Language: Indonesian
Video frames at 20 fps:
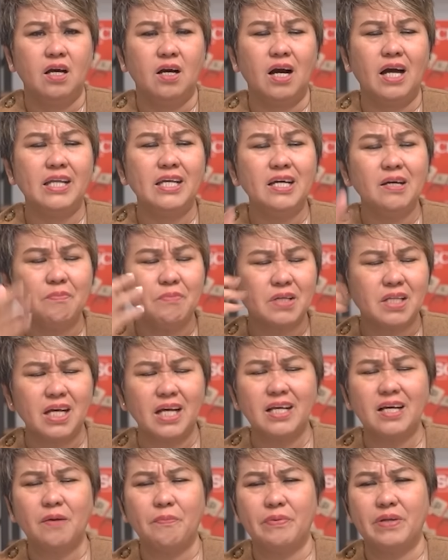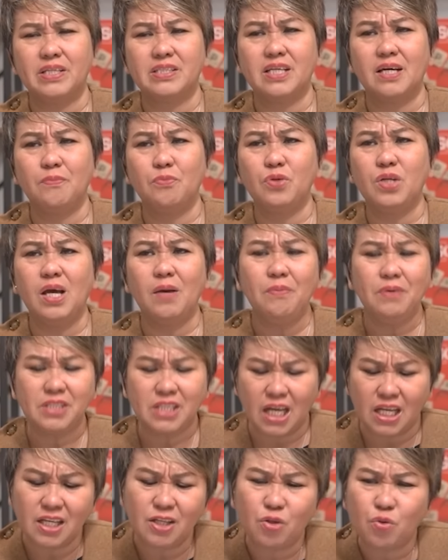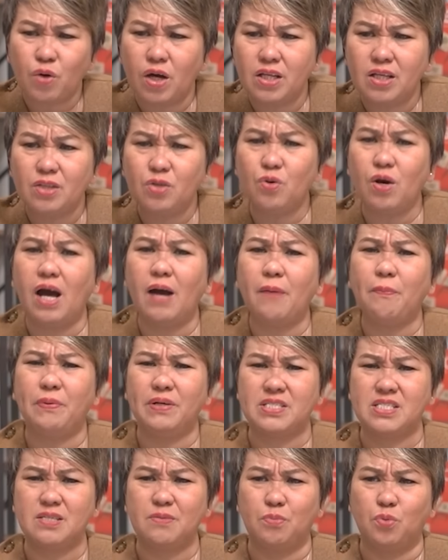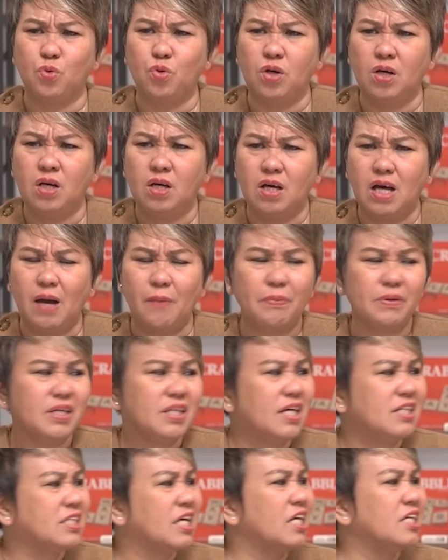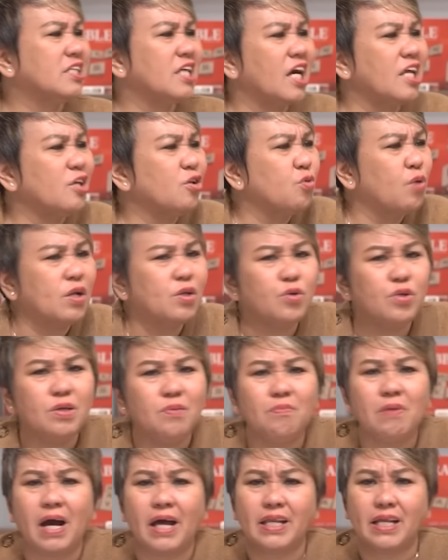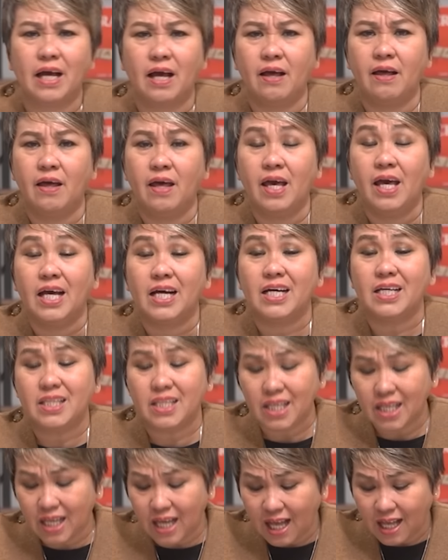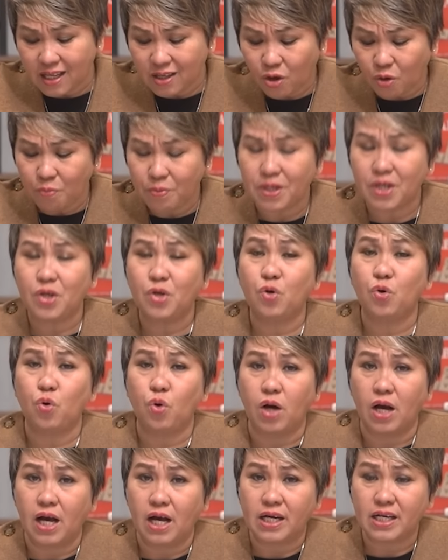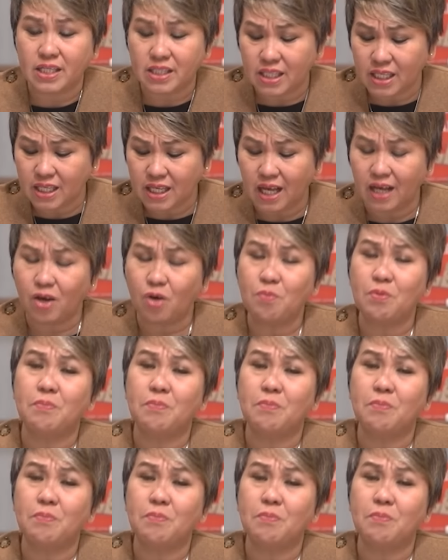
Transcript: Ada yang bertanya kepada saya, Bu Dewi cari Tuhan itu apa sih Bu? Apa kita cari-cari Tuhan itu di mana? Ketika engkau berdoa, ketika engkau